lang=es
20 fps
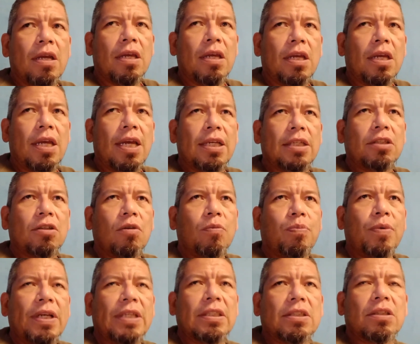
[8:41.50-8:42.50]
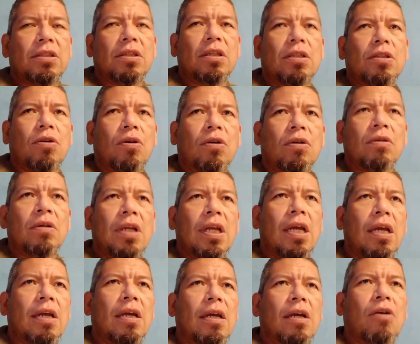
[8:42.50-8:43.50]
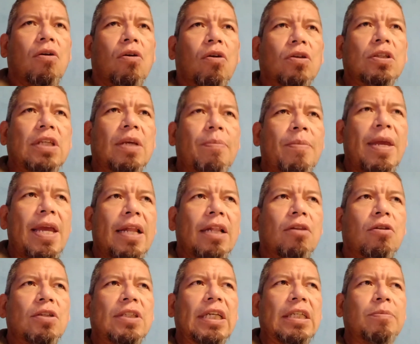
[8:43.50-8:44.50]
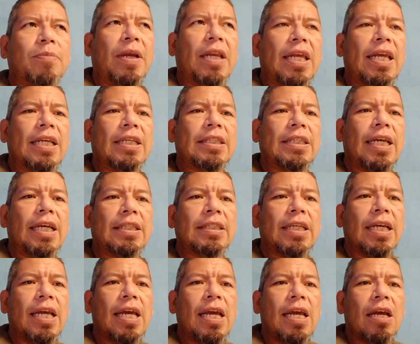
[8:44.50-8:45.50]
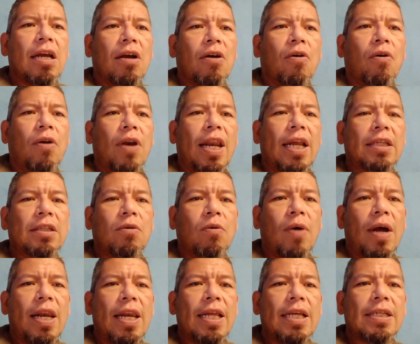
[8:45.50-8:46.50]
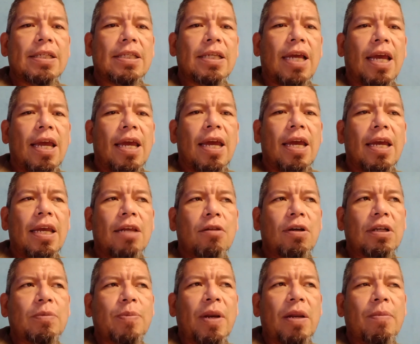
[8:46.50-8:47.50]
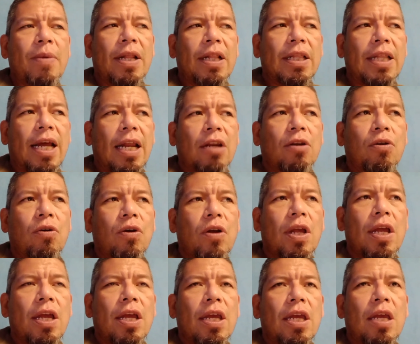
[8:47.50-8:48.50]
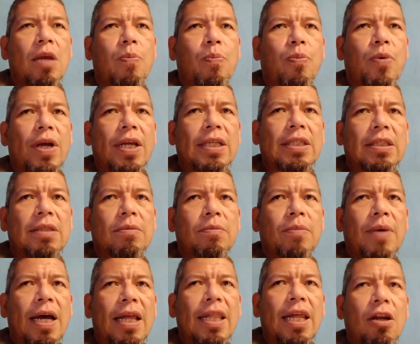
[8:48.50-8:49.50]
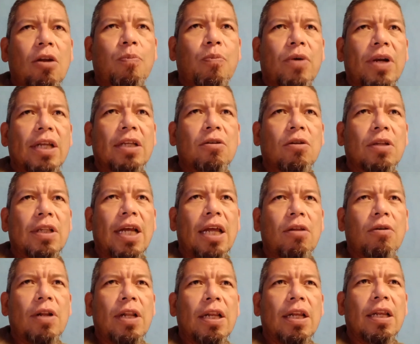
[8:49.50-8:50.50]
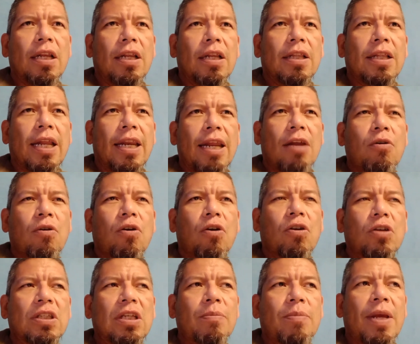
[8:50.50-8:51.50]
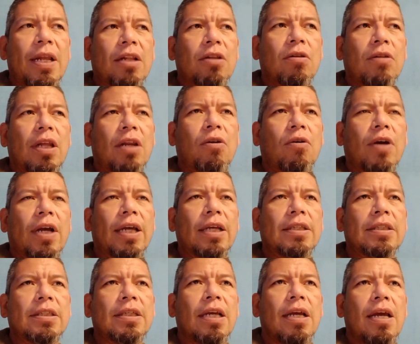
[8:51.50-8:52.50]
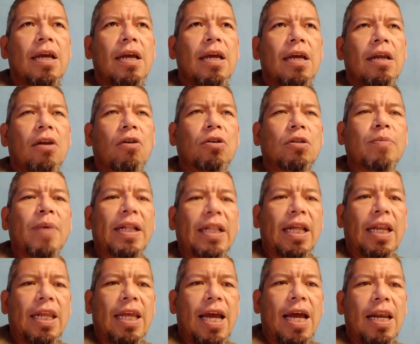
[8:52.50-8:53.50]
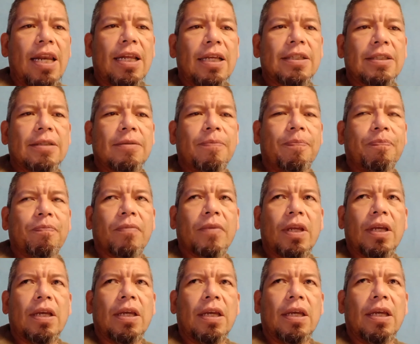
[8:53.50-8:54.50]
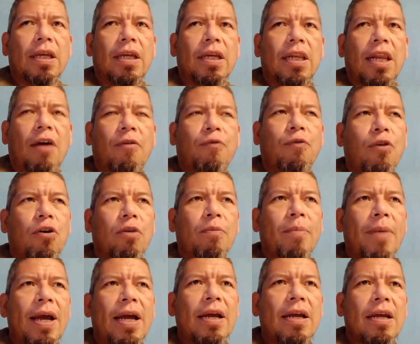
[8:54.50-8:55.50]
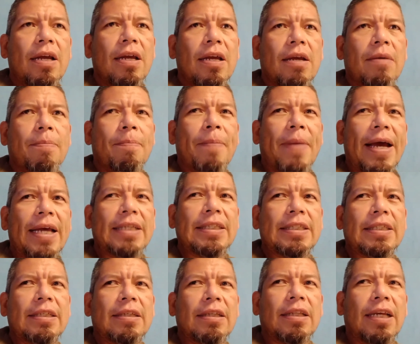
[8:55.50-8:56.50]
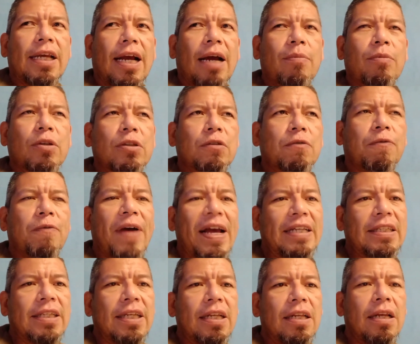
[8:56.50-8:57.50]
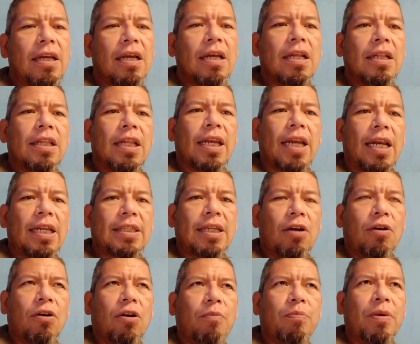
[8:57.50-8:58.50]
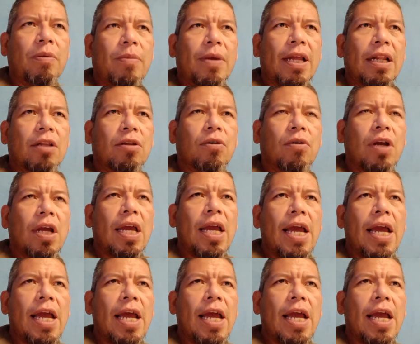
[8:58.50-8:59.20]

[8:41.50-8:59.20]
Y esto pues son eh, conocimientos, experiencias con las cuales he ido experimentando y pues va dando por resultado el tener un conocimiento de lo que es los materiales y la forma más, digamos, fácil de realizar un rompimiento.